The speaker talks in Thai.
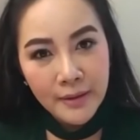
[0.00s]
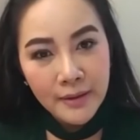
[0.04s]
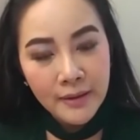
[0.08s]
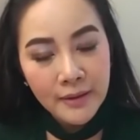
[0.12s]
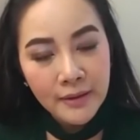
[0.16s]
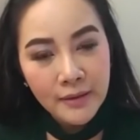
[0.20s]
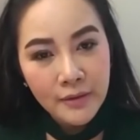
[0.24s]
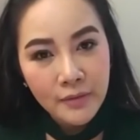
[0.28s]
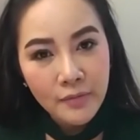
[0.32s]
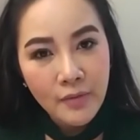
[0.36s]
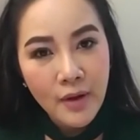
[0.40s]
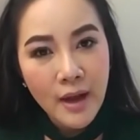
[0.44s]
น
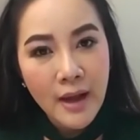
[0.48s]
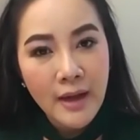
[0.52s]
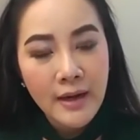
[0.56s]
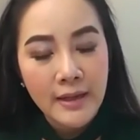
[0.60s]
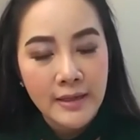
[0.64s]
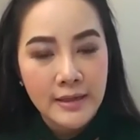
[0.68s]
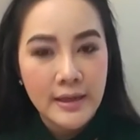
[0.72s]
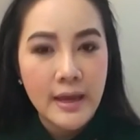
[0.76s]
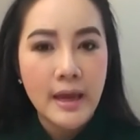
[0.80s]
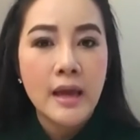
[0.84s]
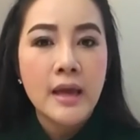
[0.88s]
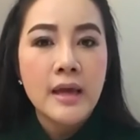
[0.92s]
หรือว่าอะไร
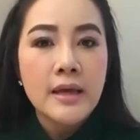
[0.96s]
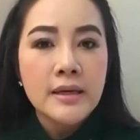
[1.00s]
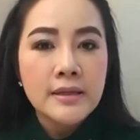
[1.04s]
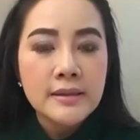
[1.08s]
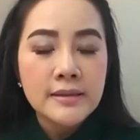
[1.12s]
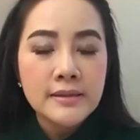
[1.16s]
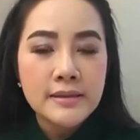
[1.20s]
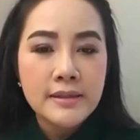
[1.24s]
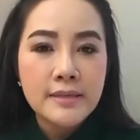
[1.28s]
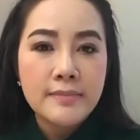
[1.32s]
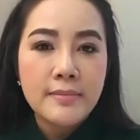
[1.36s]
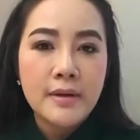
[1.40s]
เงี้ย
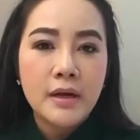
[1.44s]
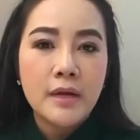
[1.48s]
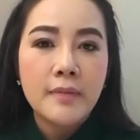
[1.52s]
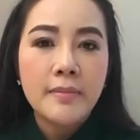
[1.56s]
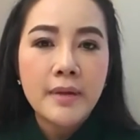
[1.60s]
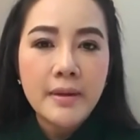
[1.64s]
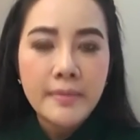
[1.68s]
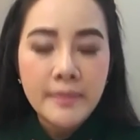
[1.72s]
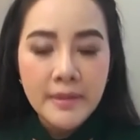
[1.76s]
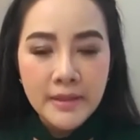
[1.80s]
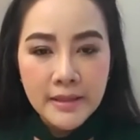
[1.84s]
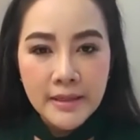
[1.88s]
จริงๆมันก็
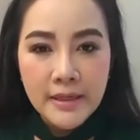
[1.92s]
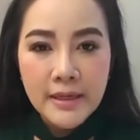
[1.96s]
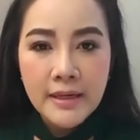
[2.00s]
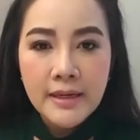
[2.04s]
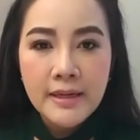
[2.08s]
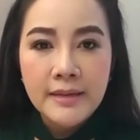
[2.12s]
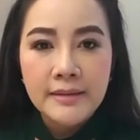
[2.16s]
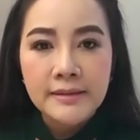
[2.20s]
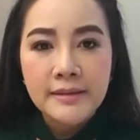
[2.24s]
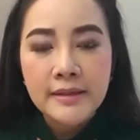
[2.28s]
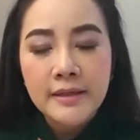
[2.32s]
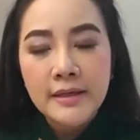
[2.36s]
ไม่ได้ผิดที่
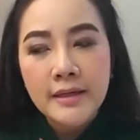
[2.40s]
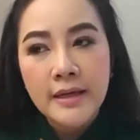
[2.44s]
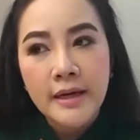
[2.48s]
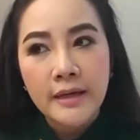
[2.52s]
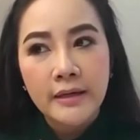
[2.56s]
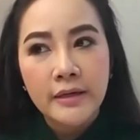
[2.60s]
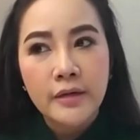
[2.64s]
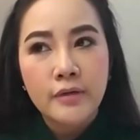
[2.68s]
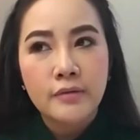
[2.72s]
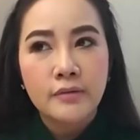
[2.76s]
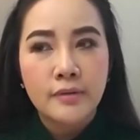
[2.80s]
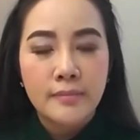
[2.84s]
เลเซอร์อ
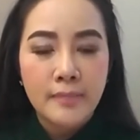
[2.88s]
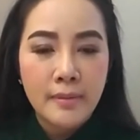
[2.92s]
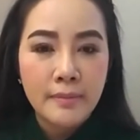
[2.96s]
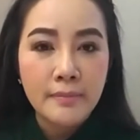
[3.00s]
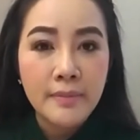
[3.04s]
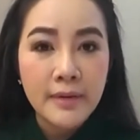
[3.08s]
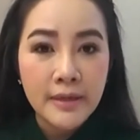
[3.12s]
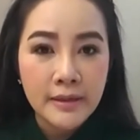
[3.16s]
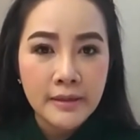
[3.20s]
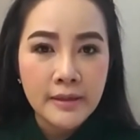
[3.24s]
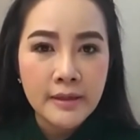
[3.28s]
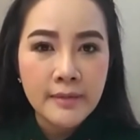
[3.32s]
ย่างเดียว แต่มัน
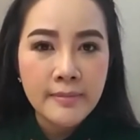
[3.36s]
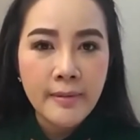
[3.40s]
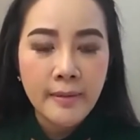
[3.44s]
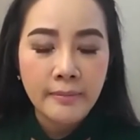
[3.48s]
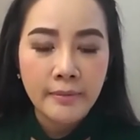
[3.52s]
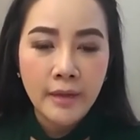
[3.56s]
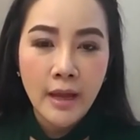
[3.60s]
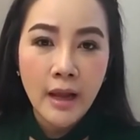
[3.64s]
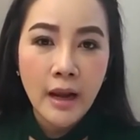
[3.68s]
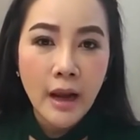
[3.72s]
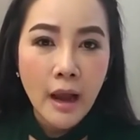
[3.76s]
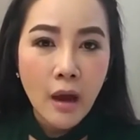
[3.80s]
ผิดที่แบ
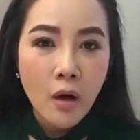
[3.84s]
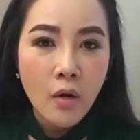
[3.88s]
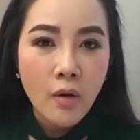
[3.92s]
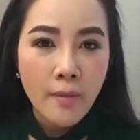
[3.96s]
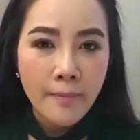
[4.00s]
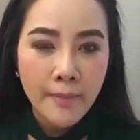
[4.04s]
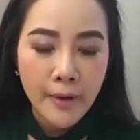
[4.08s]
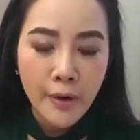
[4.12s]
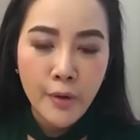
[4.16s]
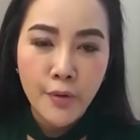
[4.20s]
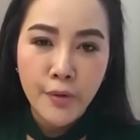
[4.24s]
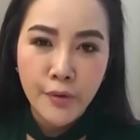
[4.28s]
บถ้าเรา
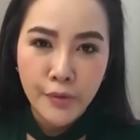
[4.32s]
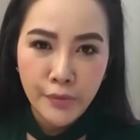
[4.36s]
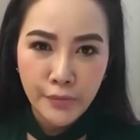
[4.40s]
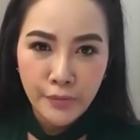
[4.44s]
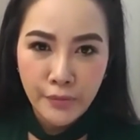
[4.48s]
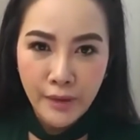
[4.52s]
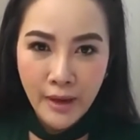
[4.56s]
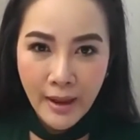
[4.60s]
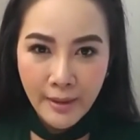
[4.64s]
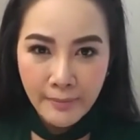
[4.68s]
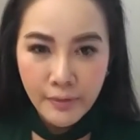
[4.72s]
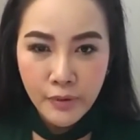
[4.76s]
อ่ะเป็นคน
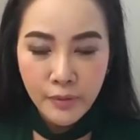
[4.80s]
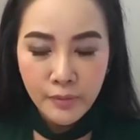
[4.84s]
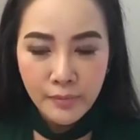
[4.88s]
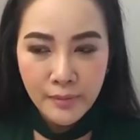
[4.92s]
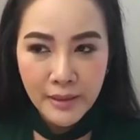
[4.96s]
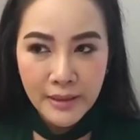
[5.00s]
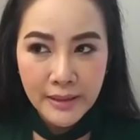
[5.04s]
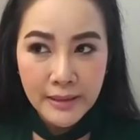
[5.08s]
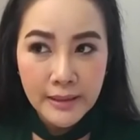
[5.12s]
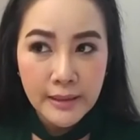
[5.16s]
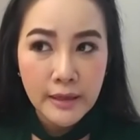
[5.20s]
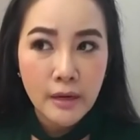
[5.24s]
ดูแลผิว
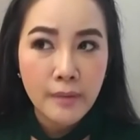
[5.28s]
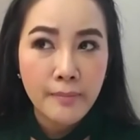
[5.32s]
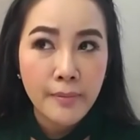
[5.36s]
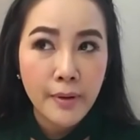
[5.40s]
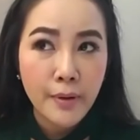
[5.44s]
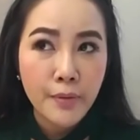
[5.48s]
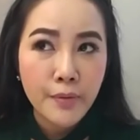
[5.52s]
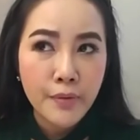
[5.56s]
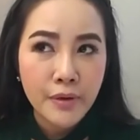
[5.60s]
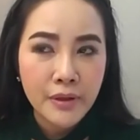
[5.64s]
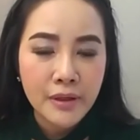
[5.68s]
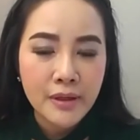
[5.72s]
ไม่ดี เรา
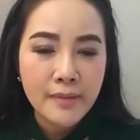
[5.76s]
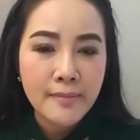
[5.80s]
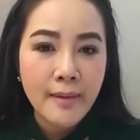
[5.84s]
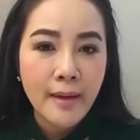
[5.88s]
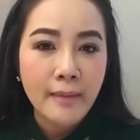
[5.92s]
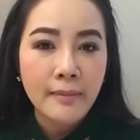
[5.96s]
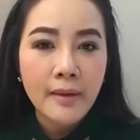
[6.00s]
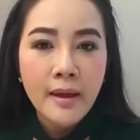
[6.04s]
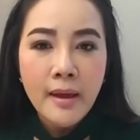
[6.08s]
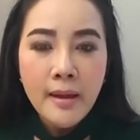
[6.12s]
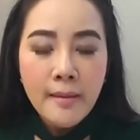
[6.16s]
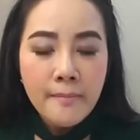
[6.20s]
เป็นคนที่
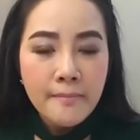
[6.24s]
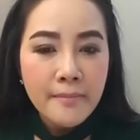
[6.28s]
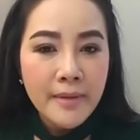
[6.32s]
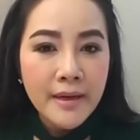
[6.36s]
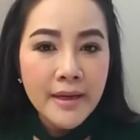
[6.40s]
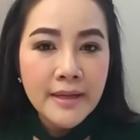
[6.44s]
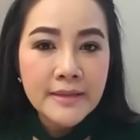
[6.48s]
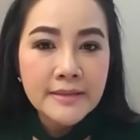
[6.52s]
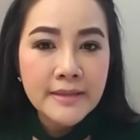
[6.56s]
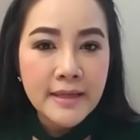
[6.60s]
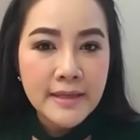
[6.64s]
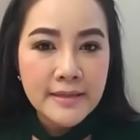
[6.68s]
แบบ
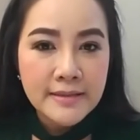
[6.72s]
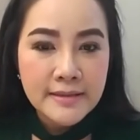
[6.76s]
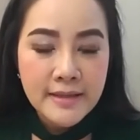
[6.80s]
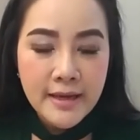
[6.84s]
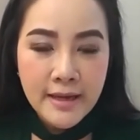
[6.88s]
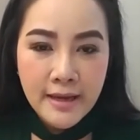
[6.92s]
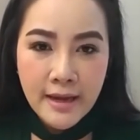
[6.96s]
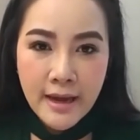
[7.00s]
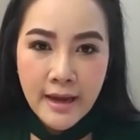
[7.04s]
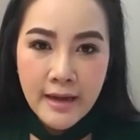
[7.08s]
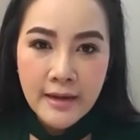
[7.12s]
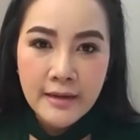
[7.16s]
ไม่ได้ใส่ใจ
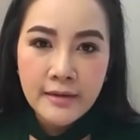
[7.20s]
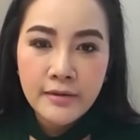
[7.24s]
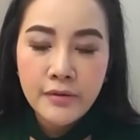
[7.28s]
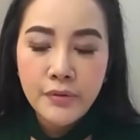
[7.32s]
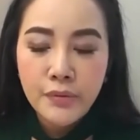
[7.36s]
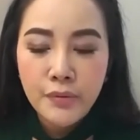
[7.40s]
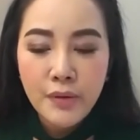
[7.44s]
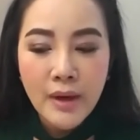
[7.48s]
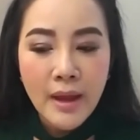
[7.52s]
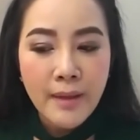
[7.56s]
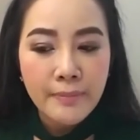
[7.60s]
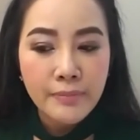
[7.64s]
การ
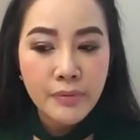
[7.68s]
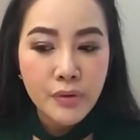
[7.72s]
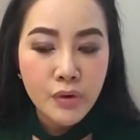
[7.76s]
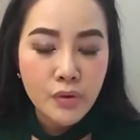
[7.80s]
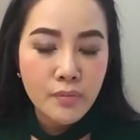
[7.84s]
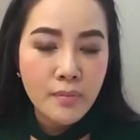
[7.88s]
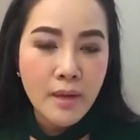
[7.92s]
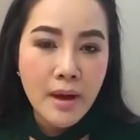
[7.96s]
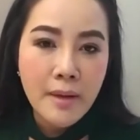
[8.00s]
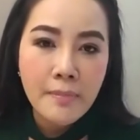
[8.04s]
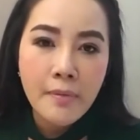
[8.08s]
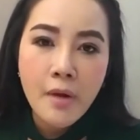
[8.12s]
ดูแลผิ
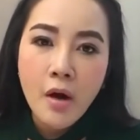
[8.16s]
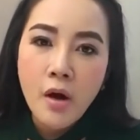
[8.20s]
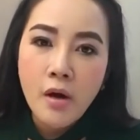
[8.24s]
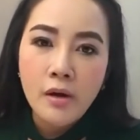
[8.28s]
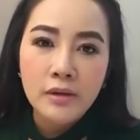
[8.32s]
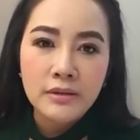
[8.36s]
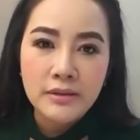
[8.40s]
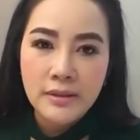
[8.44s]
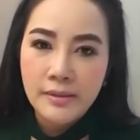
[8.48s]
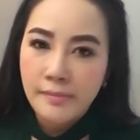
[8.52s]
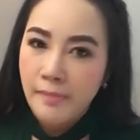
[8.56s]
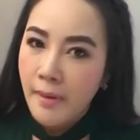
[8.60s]
วมากพอ
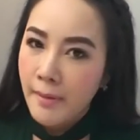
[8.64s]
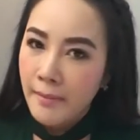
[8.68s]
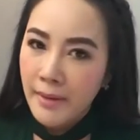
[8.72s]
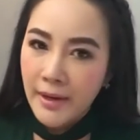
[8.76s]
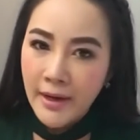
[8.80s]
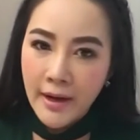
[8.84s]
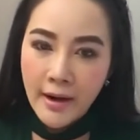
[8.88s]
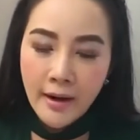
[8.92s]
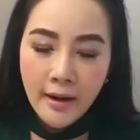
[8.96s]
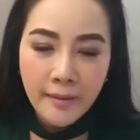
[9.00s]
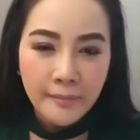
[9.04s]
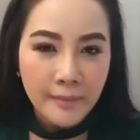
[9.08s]
จิ๊บ
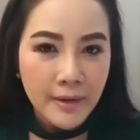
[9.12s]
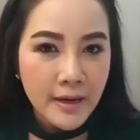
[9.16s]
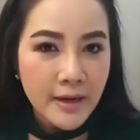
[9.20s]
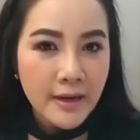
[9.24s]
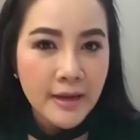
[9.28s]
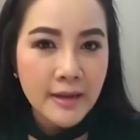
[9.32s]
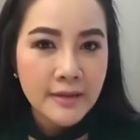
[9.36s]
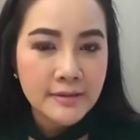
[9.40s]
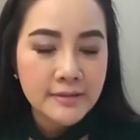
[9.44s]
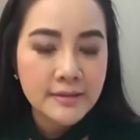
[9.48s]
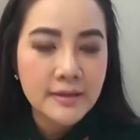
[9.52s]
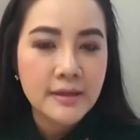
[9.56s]
ไม่แนะนำให้
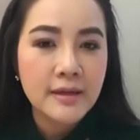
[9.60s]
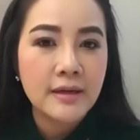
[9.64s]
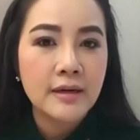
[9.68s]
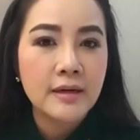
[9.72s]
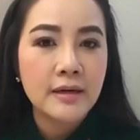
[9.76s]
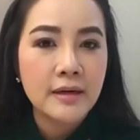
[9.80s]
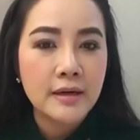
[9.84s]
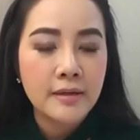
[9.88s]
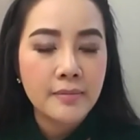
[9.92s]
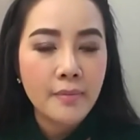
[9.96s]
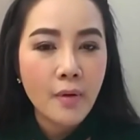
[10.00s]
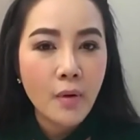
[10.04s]
เลเซอ
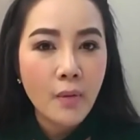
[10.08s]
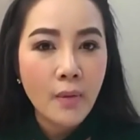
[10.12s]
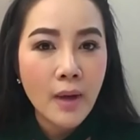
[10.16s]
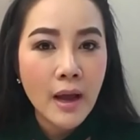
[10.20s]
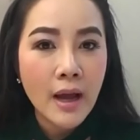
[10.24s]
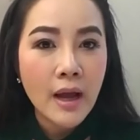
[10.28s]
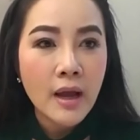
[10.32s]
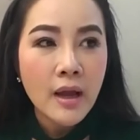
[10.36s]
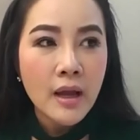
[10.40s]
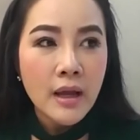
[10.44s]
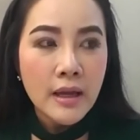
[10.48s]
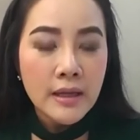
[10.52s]
ร์ เลย เพราะ
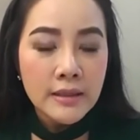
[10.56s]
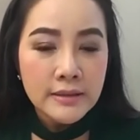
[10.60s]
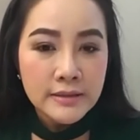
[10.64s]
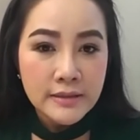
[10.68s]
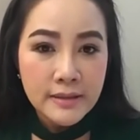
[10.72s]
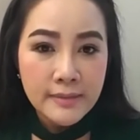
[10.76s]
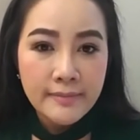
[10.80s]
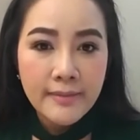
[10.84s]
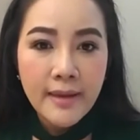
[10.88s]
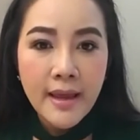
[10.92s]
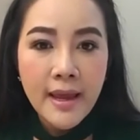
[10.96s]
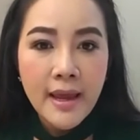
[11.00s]
ว่า
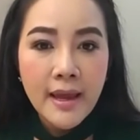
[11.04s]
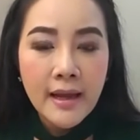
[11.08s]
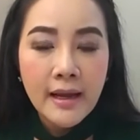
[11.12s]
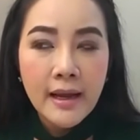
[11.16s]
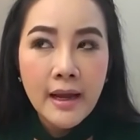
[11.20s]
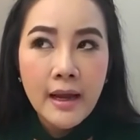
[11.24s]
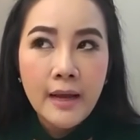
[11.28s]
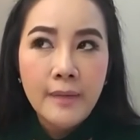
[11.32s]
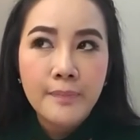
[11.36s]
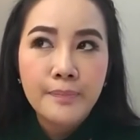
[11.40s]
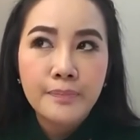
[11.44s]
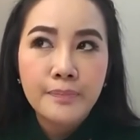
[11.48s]
จิ๊บเองอ่ะ